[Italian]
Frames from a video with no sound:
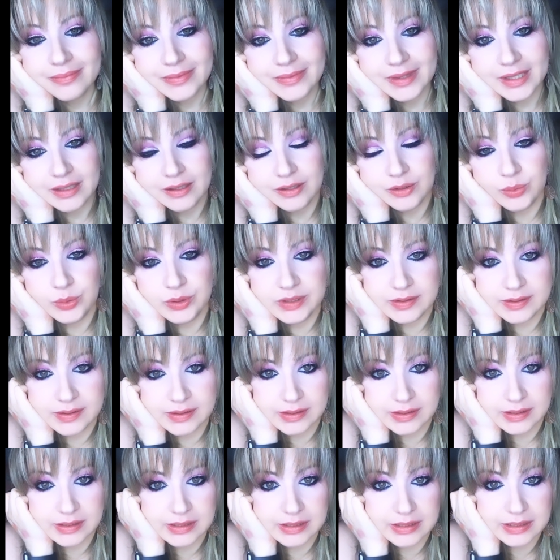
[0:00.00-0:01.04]

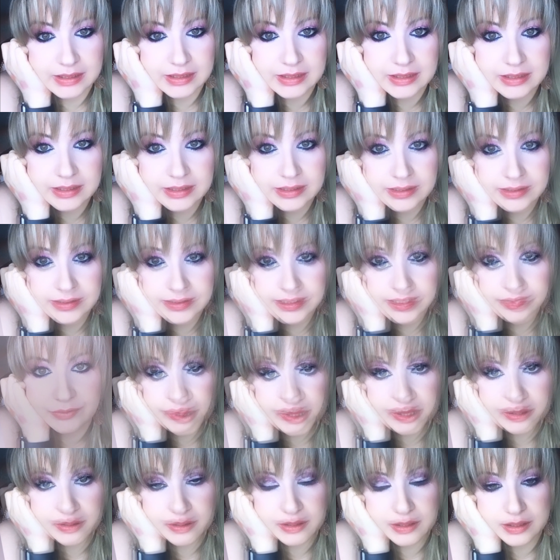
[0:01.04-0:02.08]
quindi se
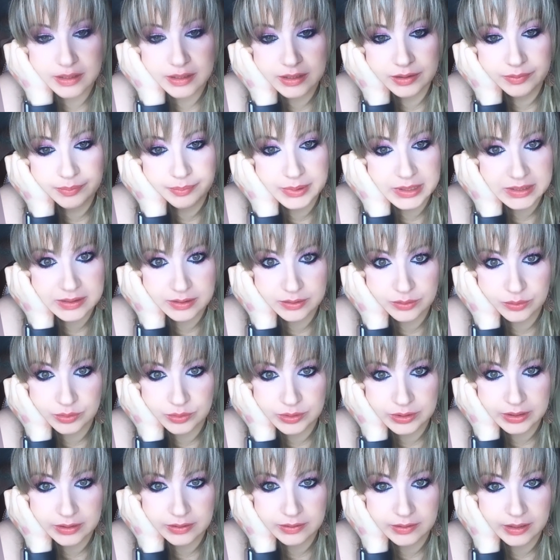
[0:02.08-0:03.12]
volete basta
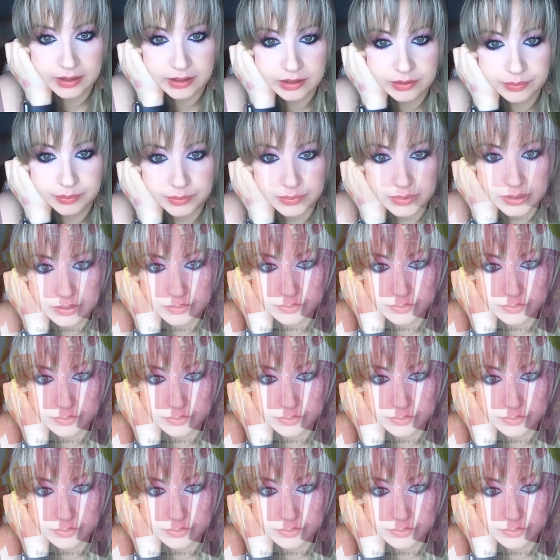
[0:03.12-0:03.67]
contattarmi